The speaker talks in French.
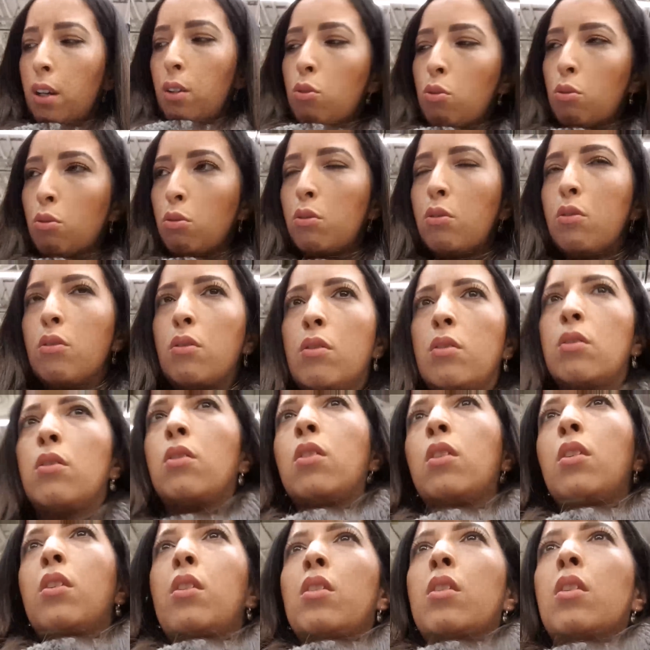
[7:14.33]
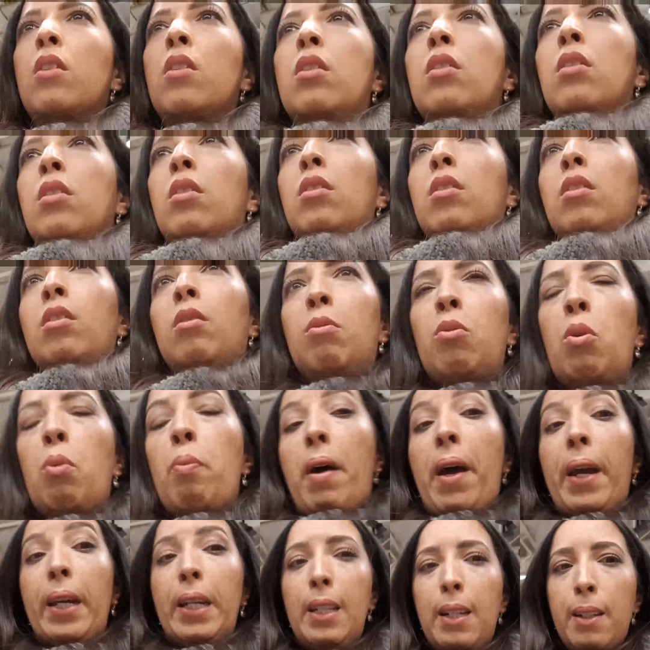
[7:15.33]
et tout. Mon
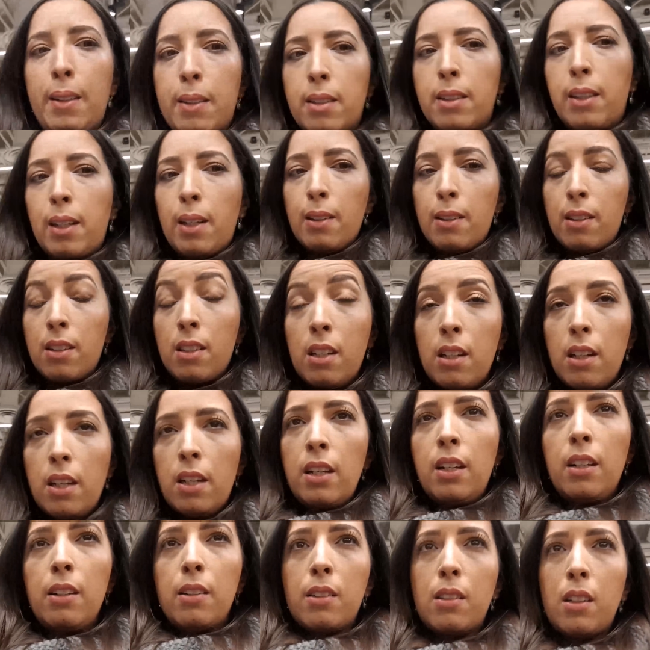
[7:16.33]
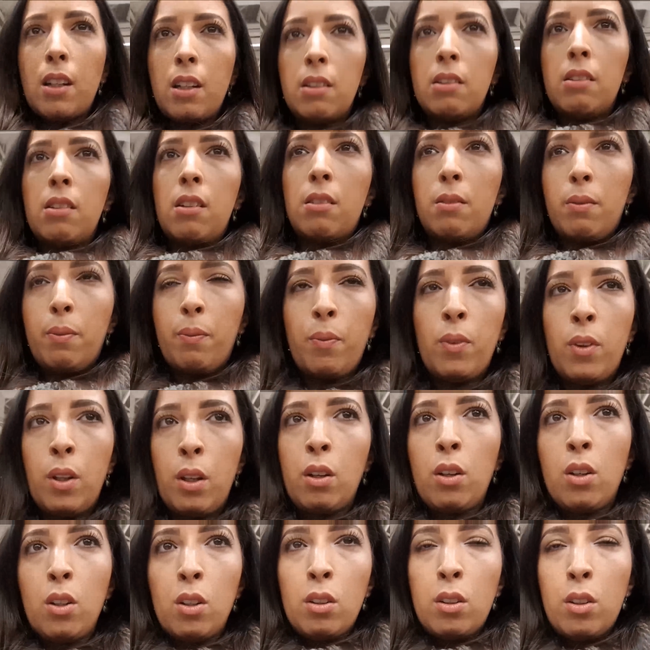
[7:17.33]
mari, il est stressé et il est stressant.
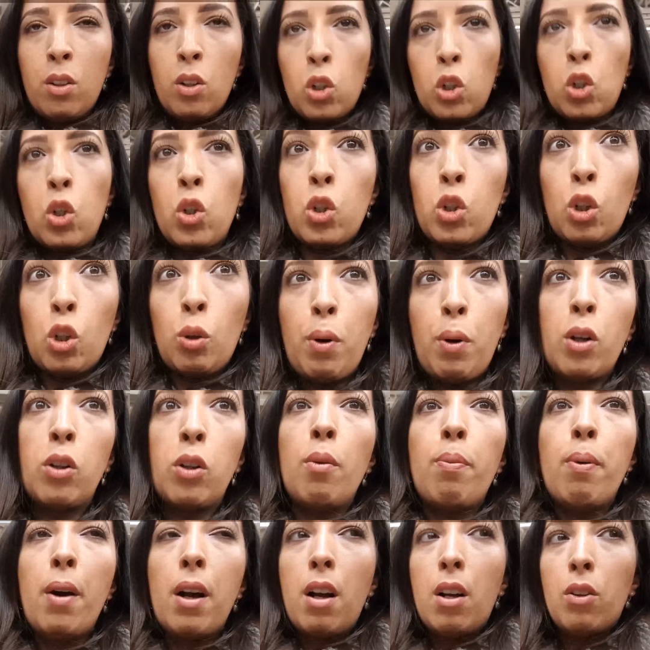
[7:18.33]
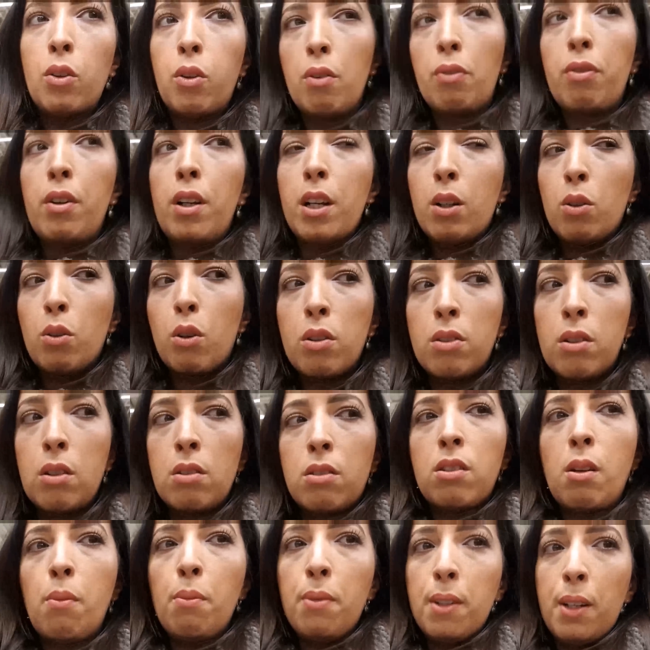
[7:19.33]
Je le supporte pas quand on fait les courses
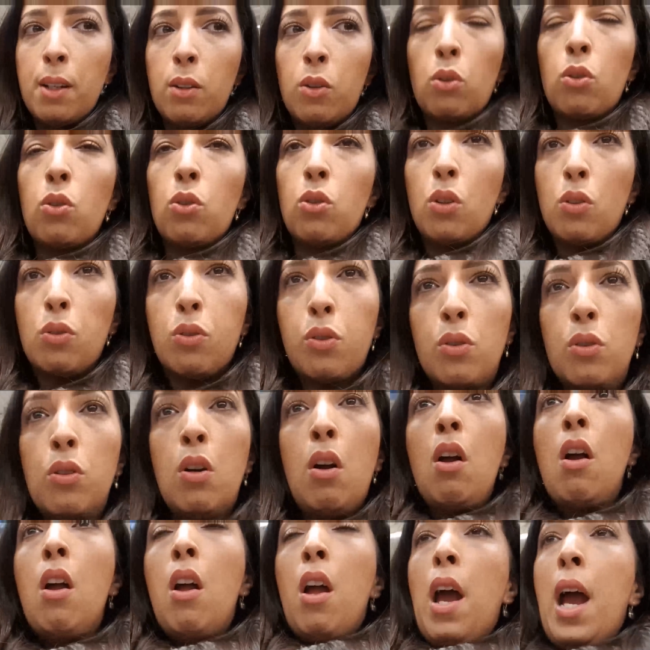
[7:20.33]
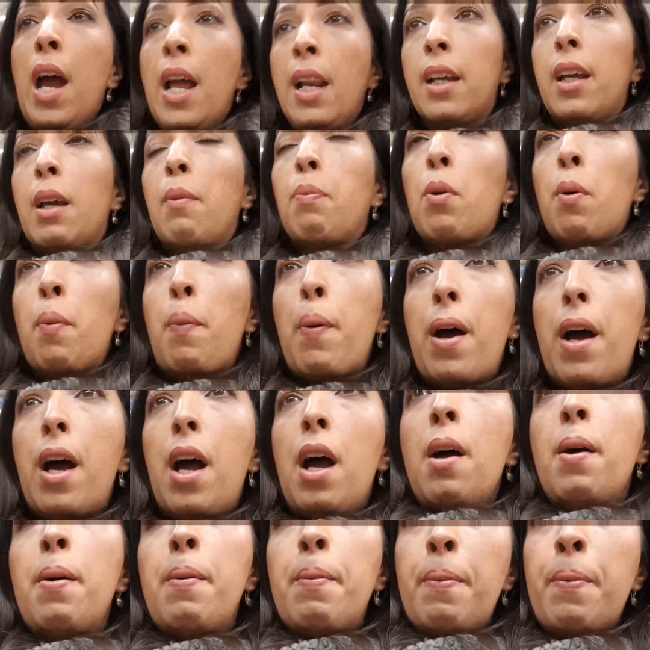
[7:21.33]
ensemble, c'est un truc de fou. Elle répond pas.